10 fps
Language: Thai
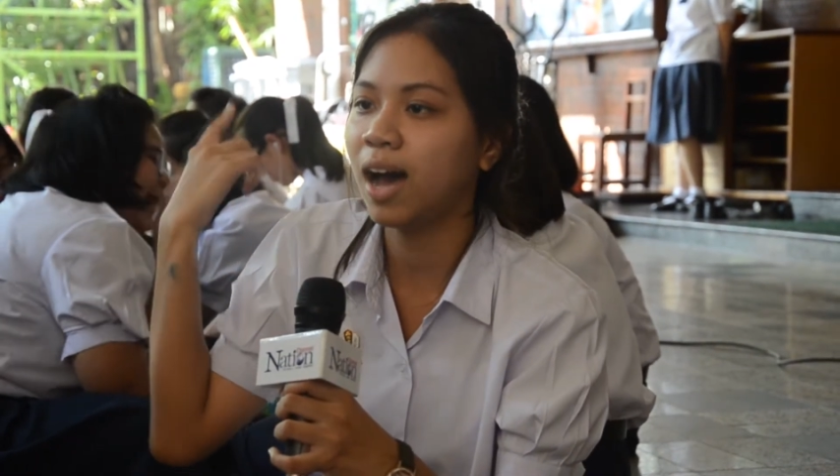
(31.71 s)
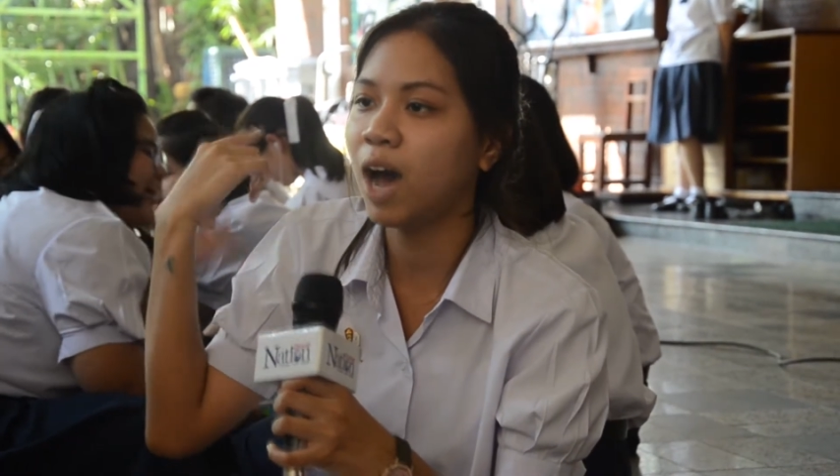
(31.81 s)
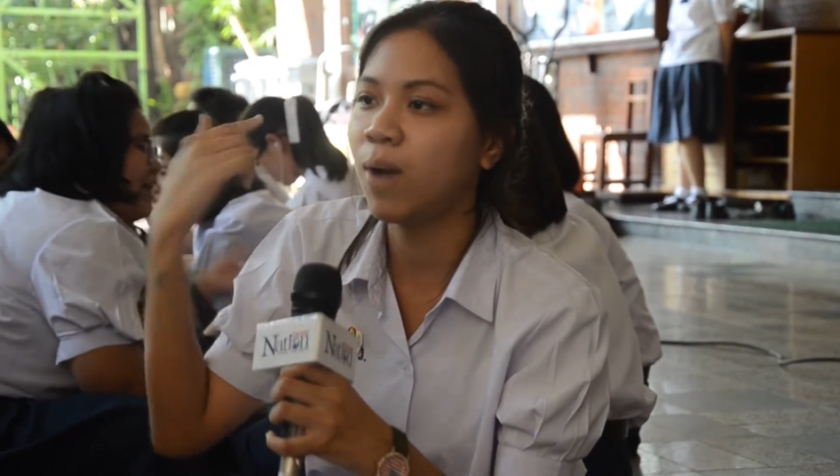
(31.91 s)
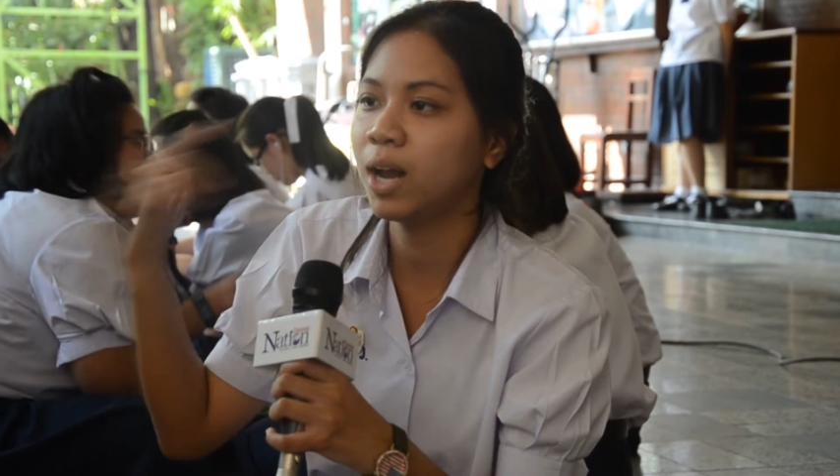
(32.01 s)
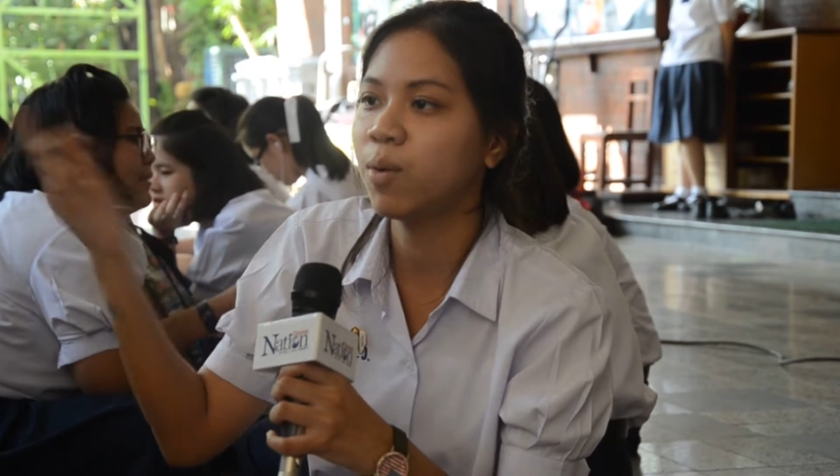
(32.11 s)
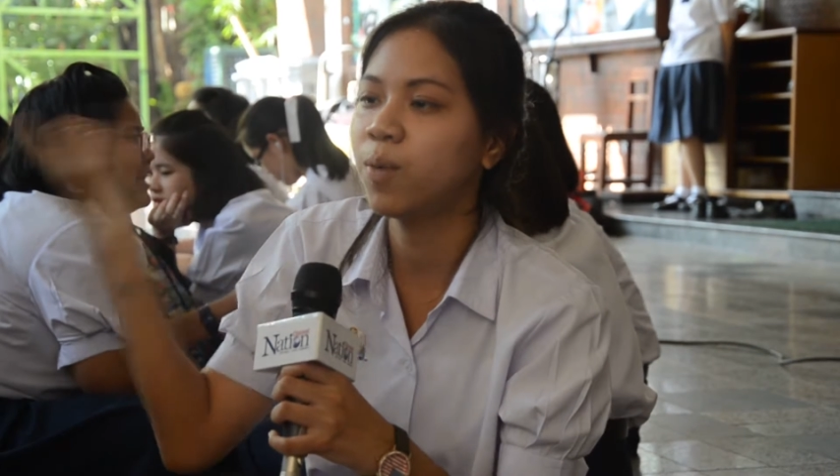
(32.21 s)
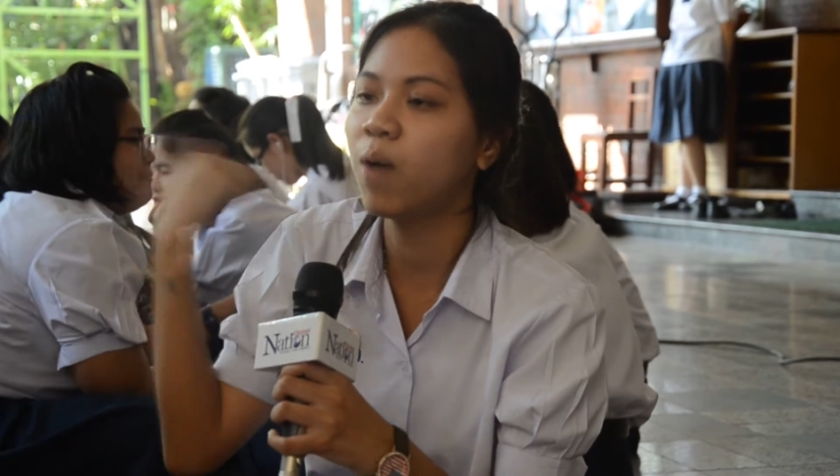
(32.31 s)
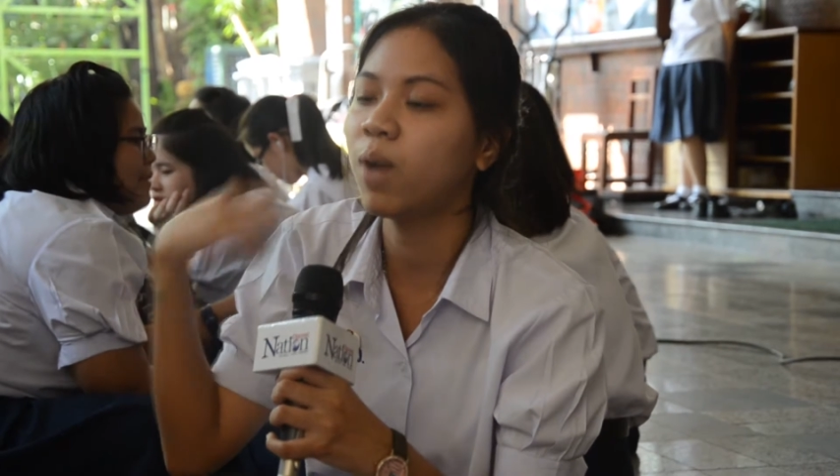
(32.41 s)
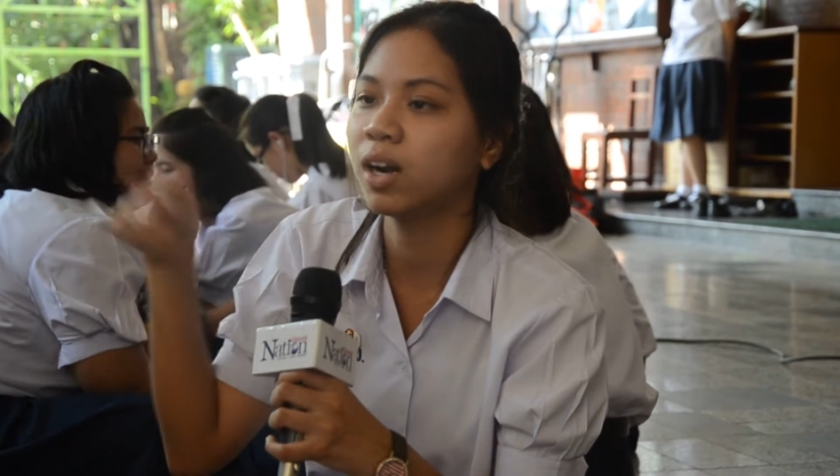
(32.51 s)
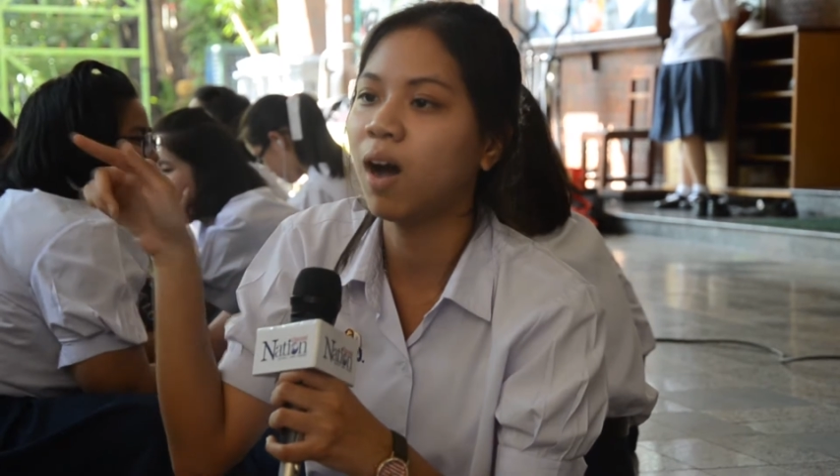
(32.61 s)
เข้าวางลำพู
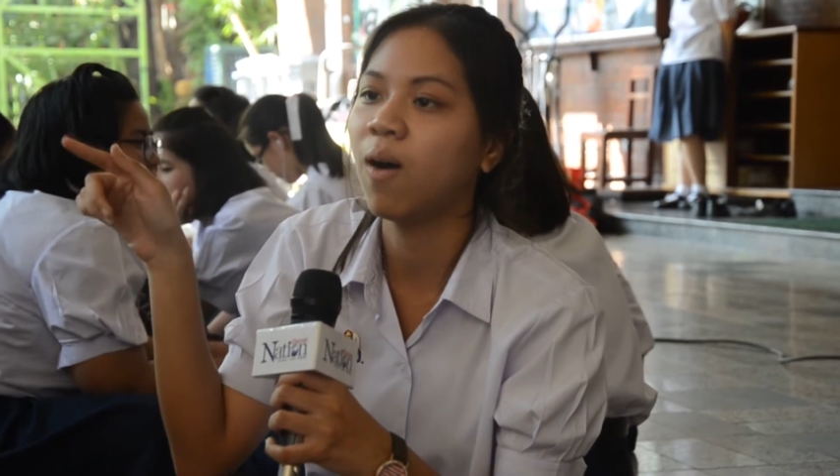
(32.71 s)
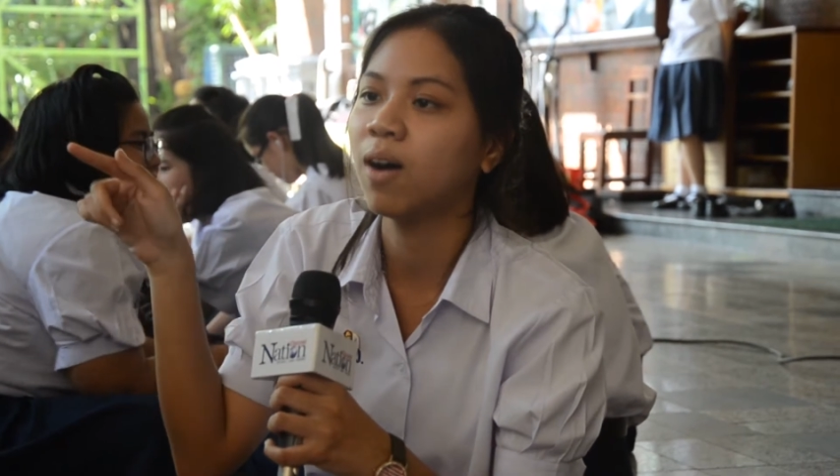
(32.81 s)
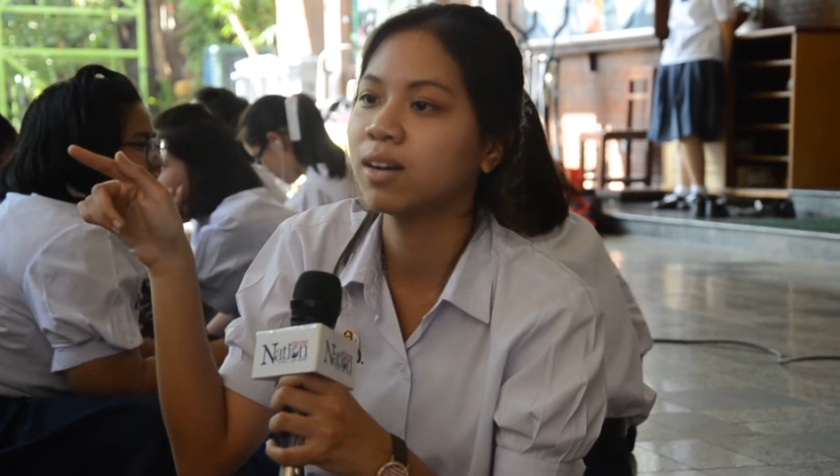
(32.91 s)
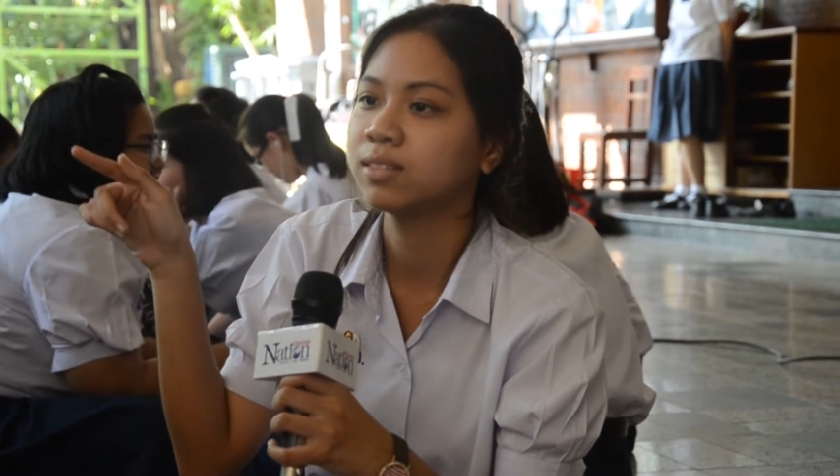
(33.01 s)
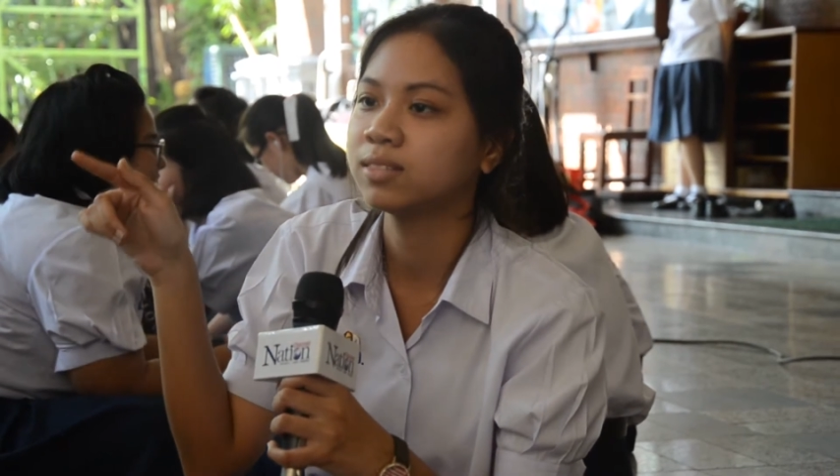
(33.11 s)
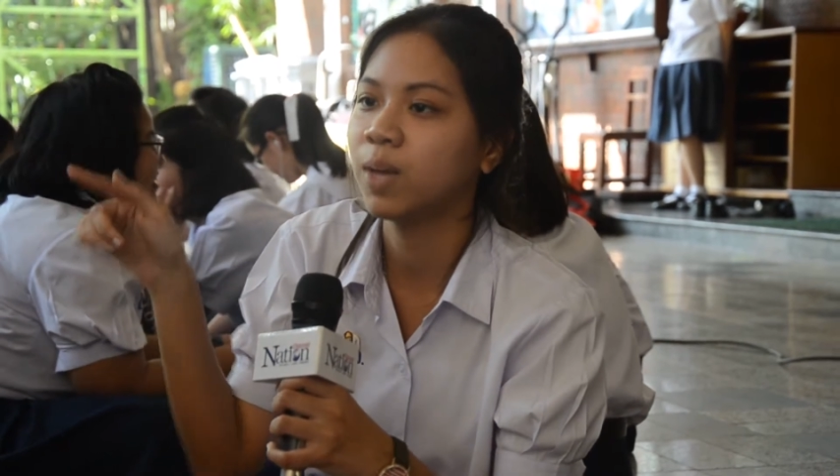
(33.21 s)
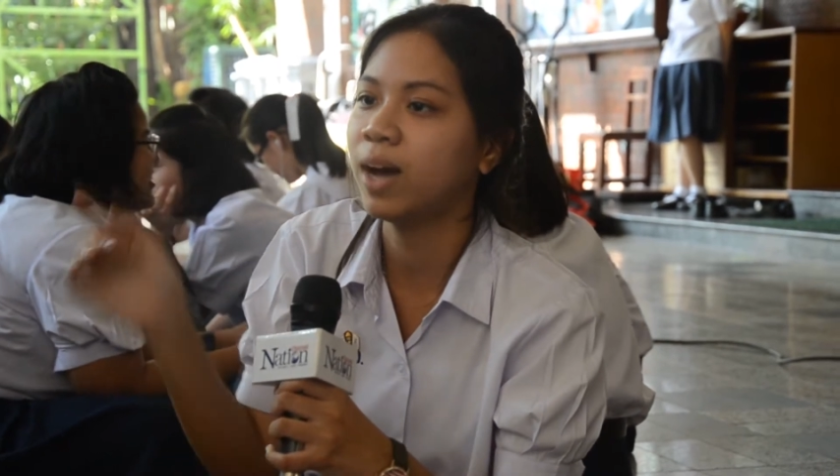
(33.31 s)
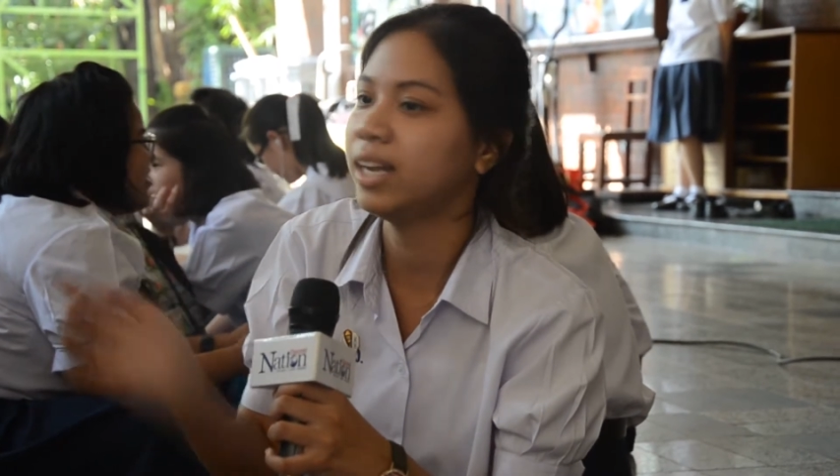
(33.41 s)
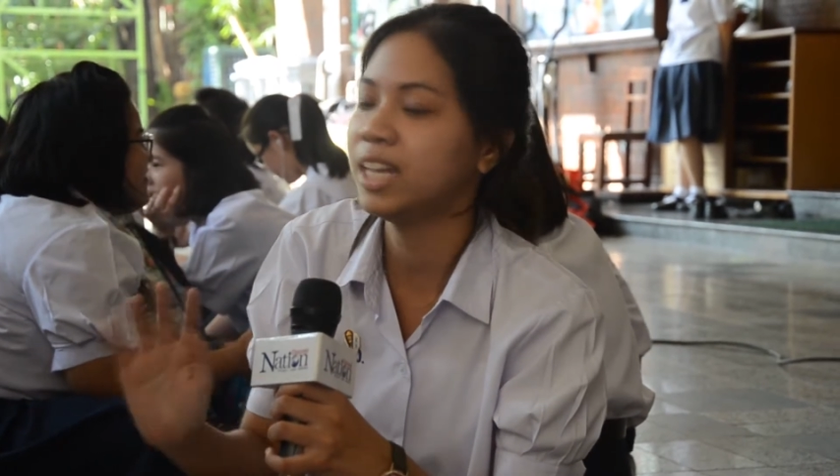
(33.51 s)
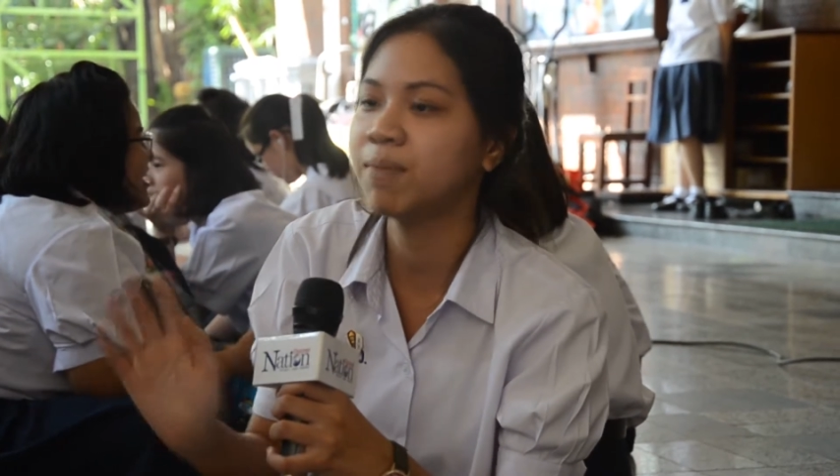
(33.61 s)
เพื่อวนออกแต่
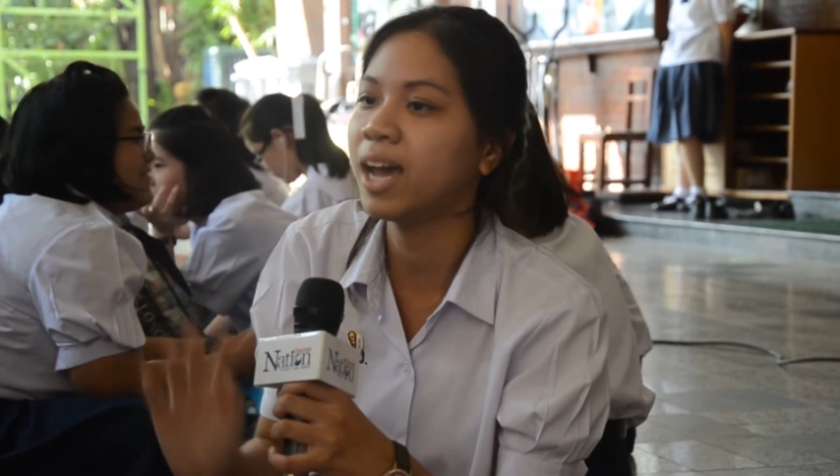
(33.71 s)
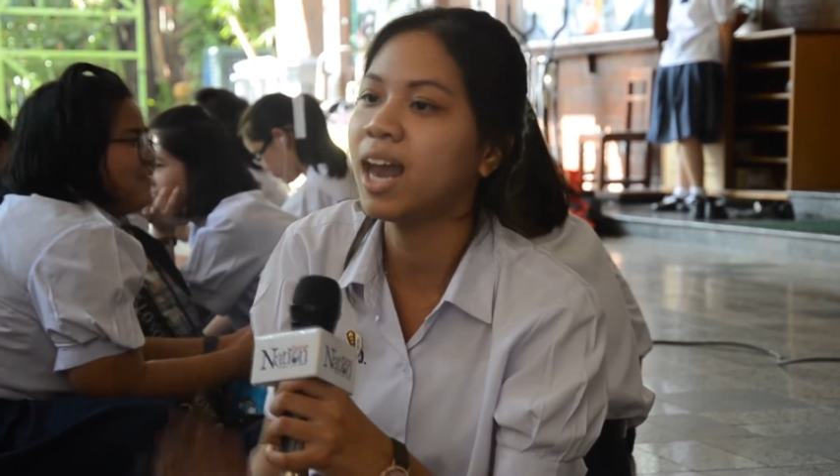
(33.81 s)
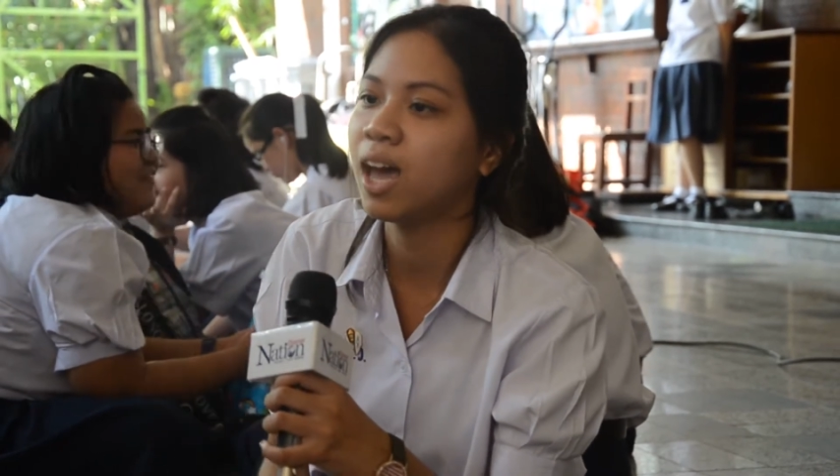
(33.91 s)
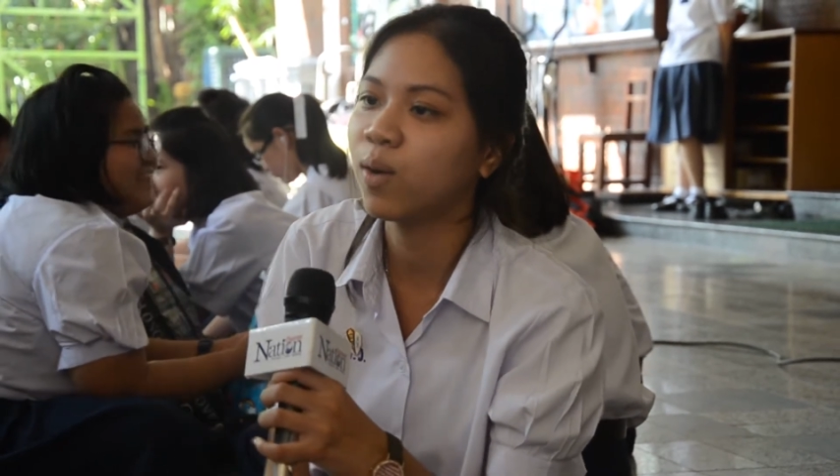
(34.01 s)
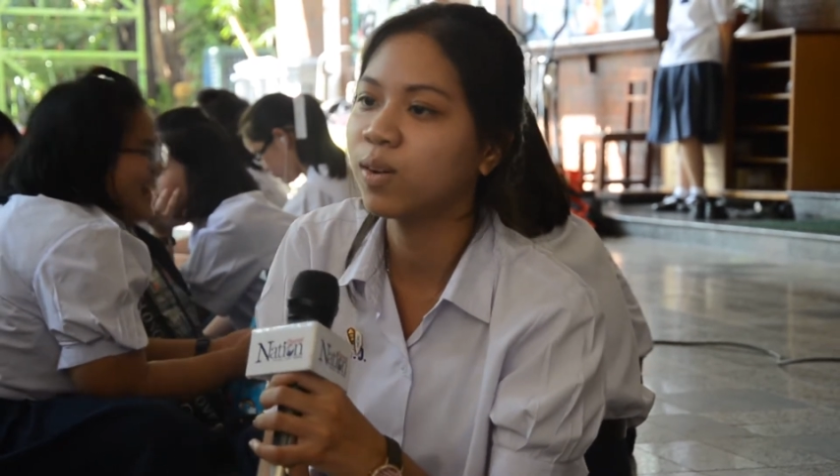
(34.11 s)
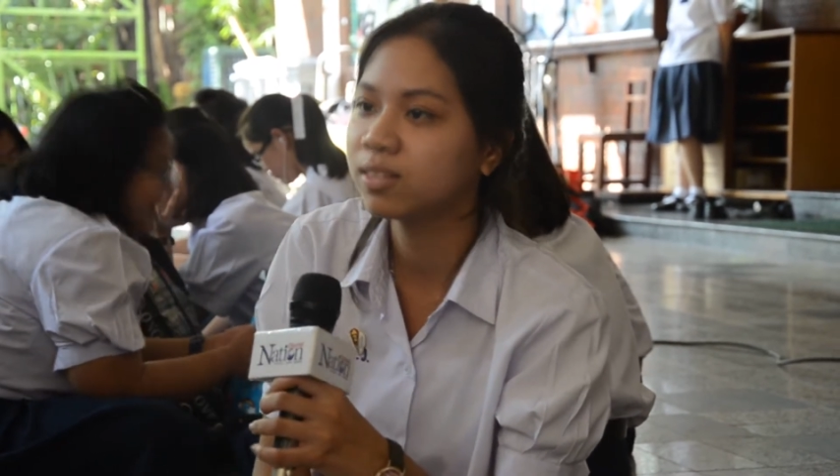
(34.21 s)
ว่าทีนี้ไม่แล้ว